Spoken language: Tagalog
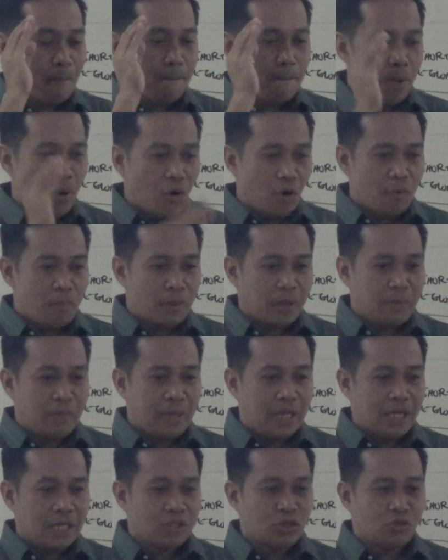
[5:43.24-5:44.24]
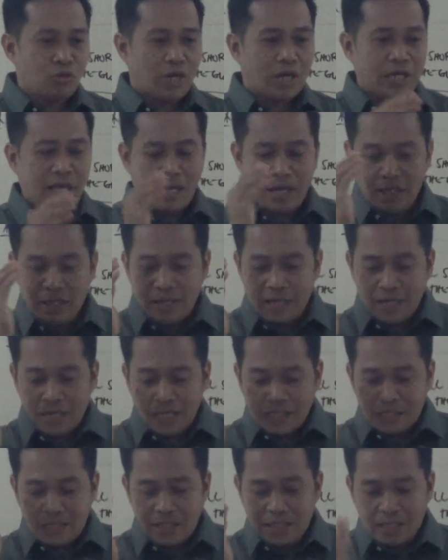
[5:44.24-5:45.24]
Book of Revelation, kaya
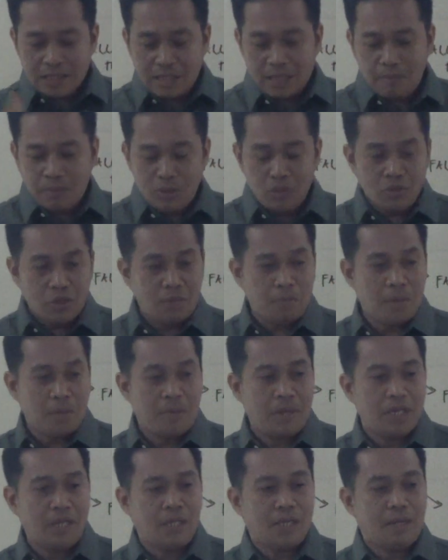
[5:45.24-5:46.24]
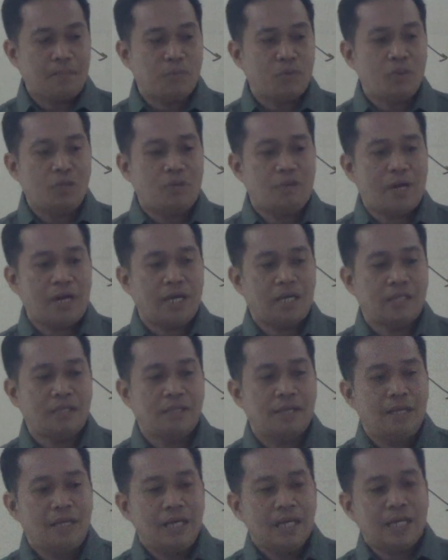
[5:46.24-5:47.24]
sinasabi ng iba mahirap
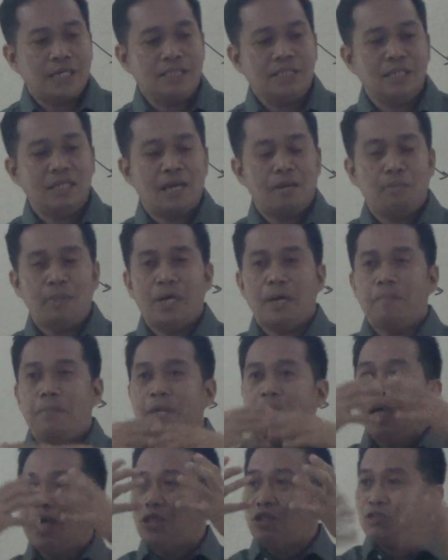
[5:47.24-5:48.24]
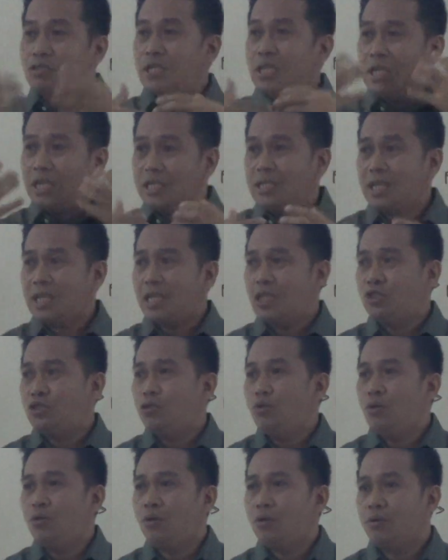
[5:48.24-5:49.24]
unawain, kasi nga may application ng
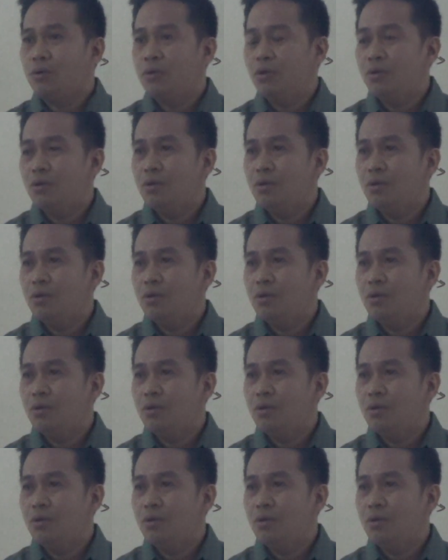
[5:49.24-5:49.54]
literature.